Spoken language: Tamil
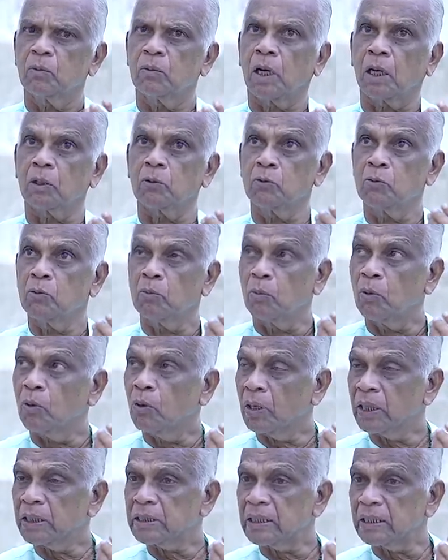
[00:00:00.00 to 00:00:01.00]
அதுவும்
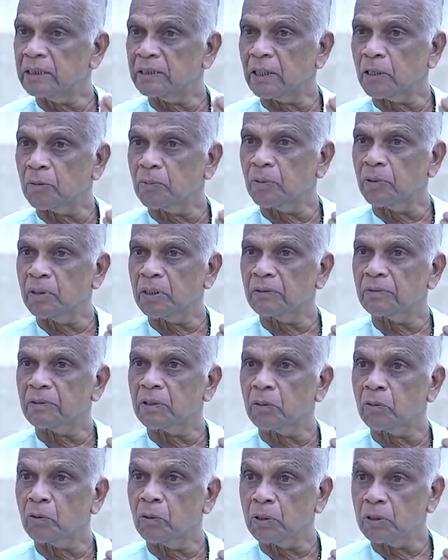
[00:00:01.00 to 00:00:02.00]
போக சித்தர்
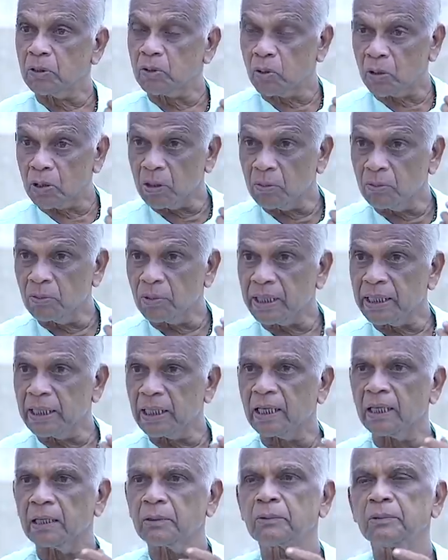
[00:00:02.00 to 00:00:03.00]
போன்றவர்களோடு தொடர்புடைய
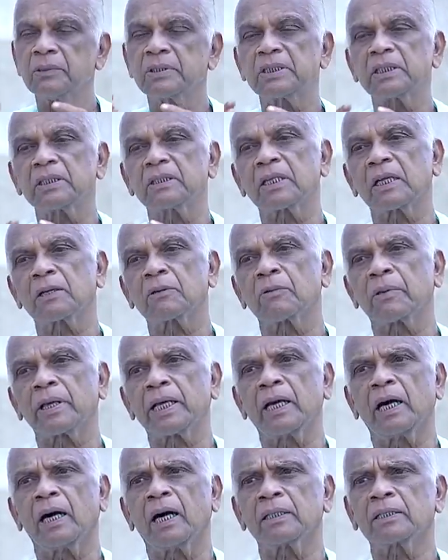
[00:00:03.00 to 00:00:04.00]
கருவூர்
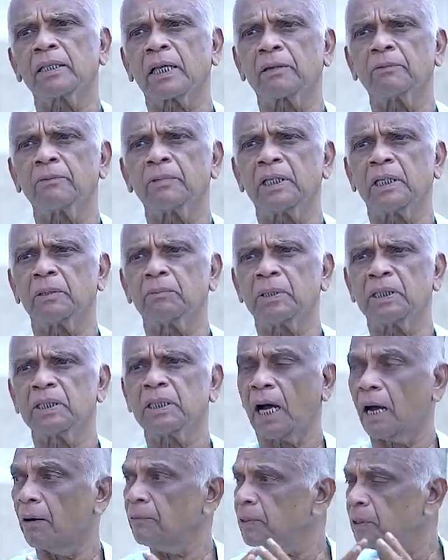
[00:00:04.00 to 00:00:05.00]
சித்தருடைய ஆதரவு என்பது
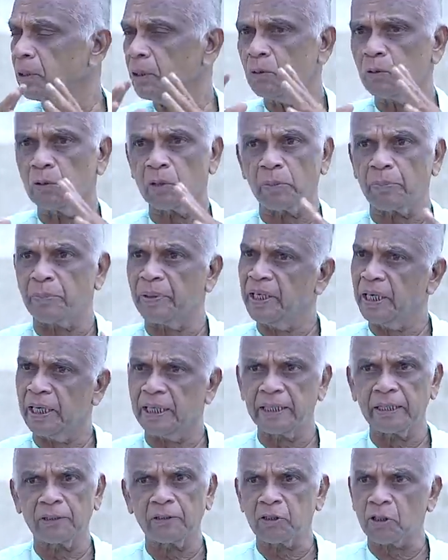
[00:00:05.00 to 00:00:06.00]
அவருக்கு ஒரு
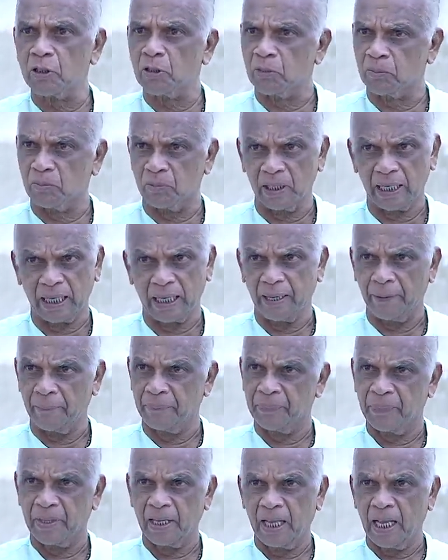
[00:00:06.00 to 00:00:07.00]
பின்னணி இருந்திருக்கணும்ல
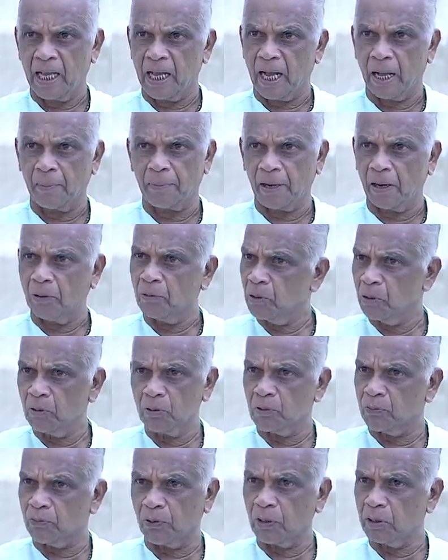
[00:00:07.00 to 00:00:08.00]
அப்போ
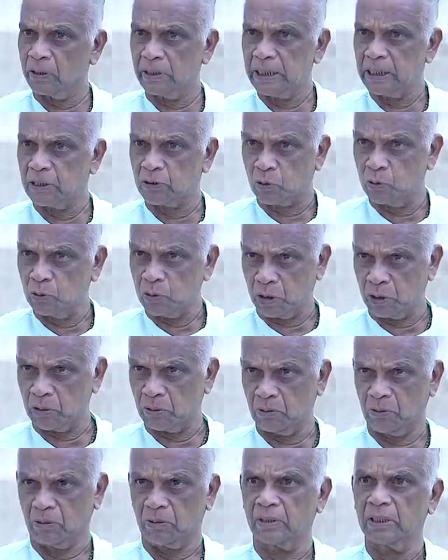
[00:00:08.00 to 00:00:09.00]
அவருக்கு ஒரு ஃபாலோயர்ஸ் கூட்டம்
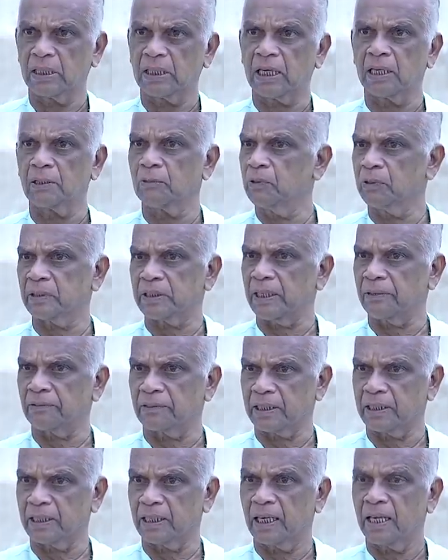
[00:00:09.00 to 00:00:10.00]
இருக்கும் கருவூர்
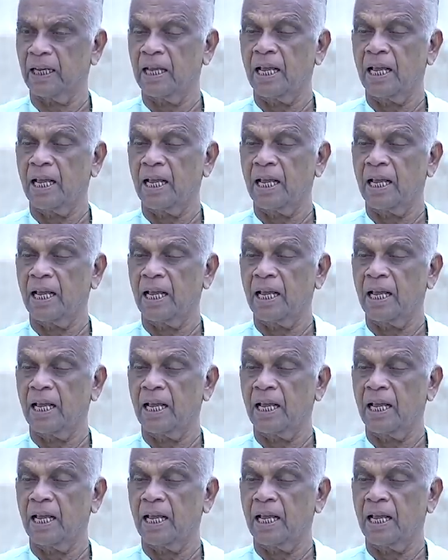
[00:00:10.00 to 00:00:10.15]
தேவருக்கு